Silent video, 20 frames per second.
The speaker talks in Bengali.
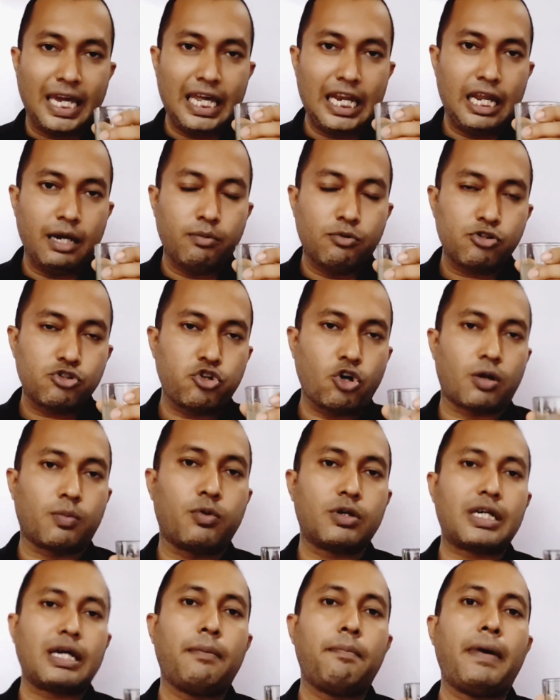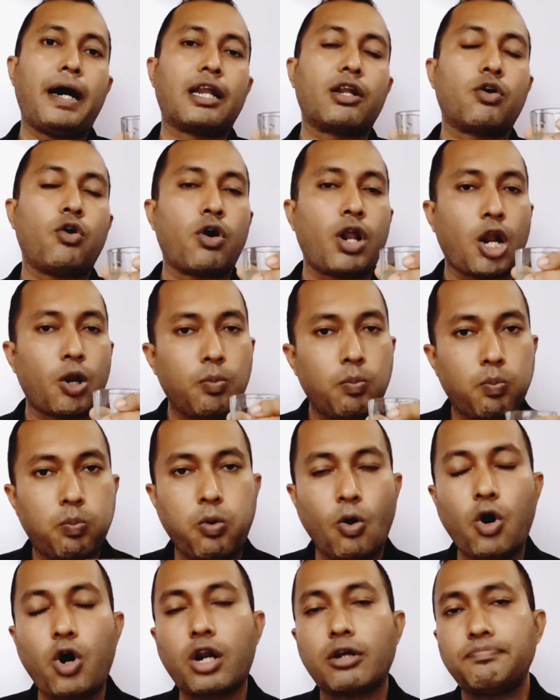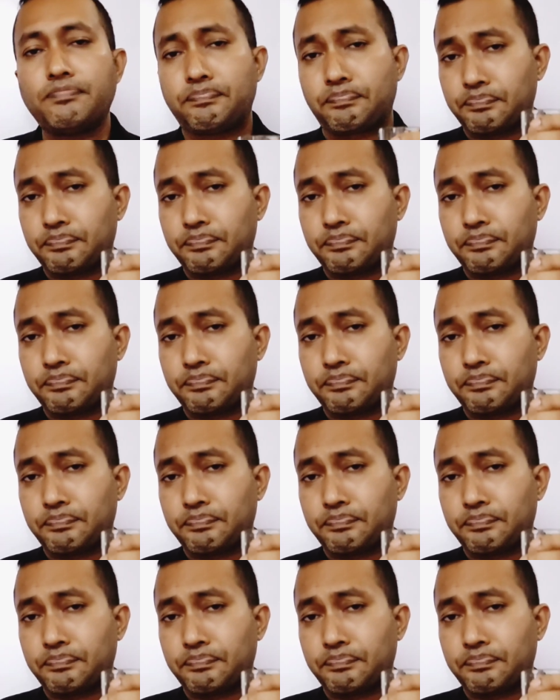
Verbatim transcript: এই লেবুর শরবতটা পান করার পর